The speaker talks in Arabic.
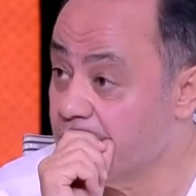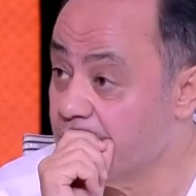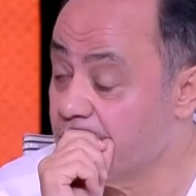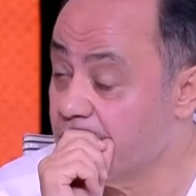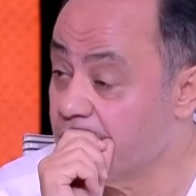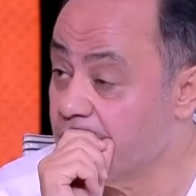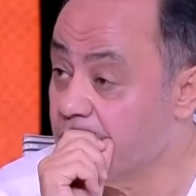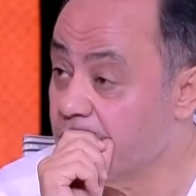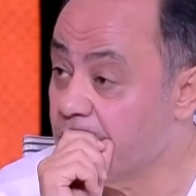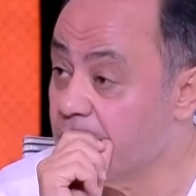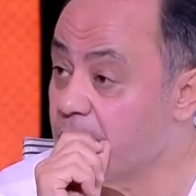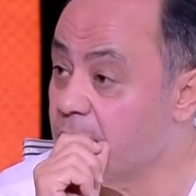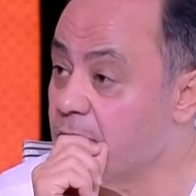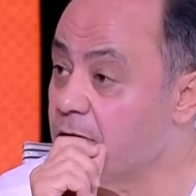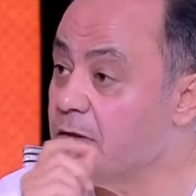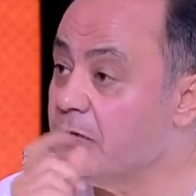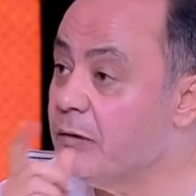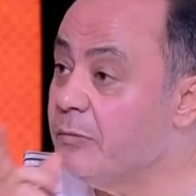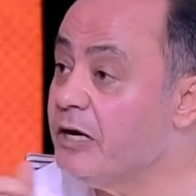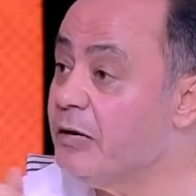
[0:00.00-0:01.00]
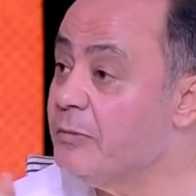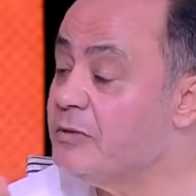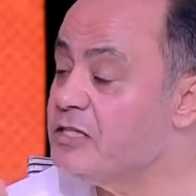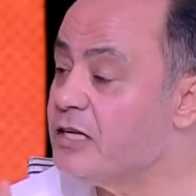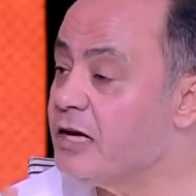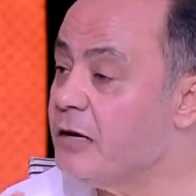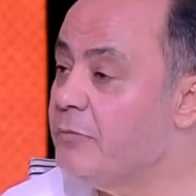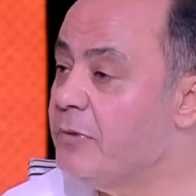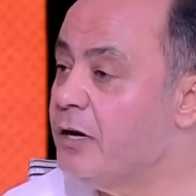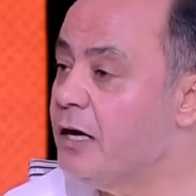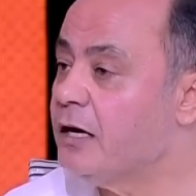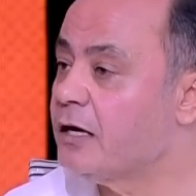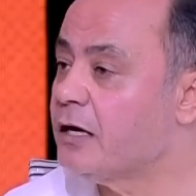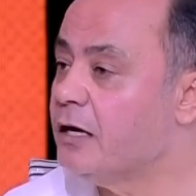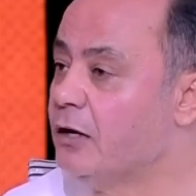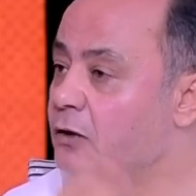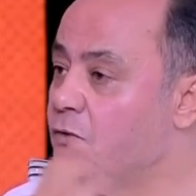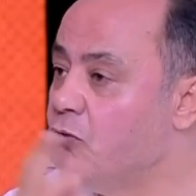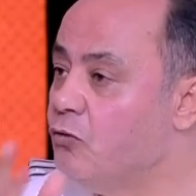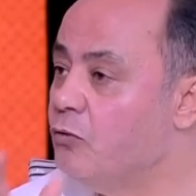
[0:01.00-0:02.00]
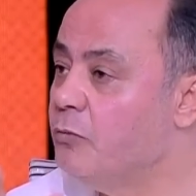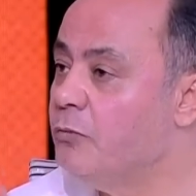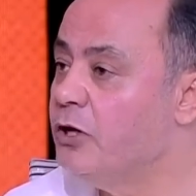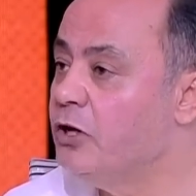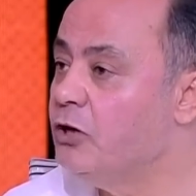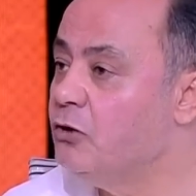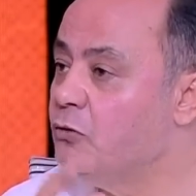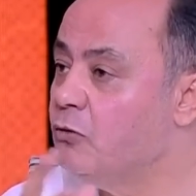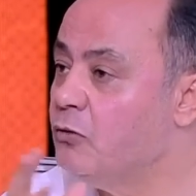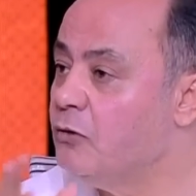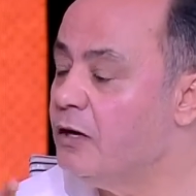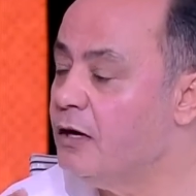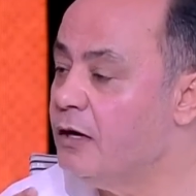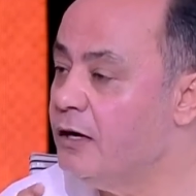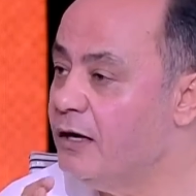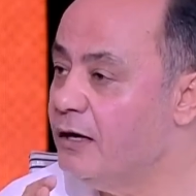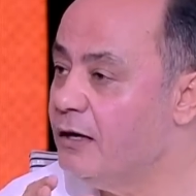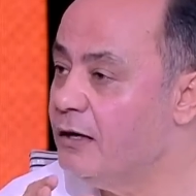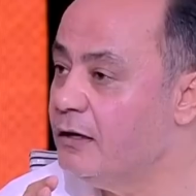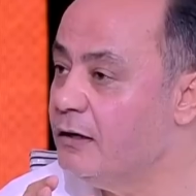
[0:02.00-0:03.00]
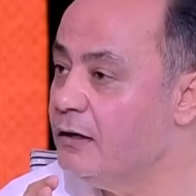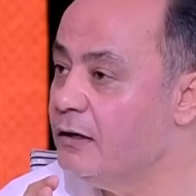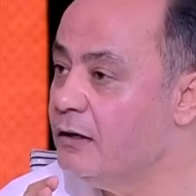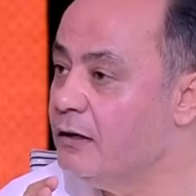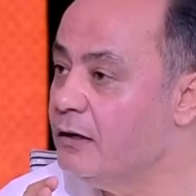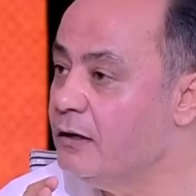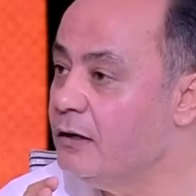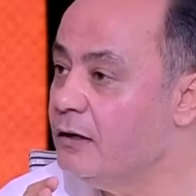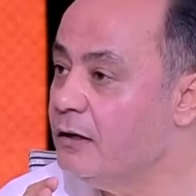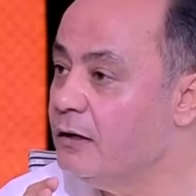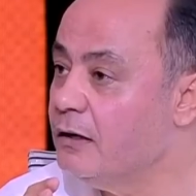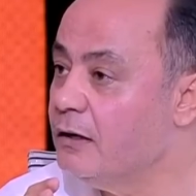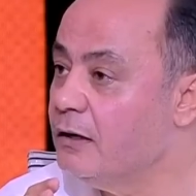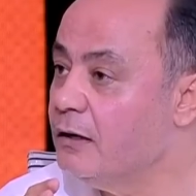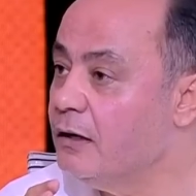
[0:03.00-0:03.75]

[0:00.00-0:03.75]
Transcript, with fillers: ده في ده بيراميدز كان بقى كينو ومينو اه, آه، ده كينو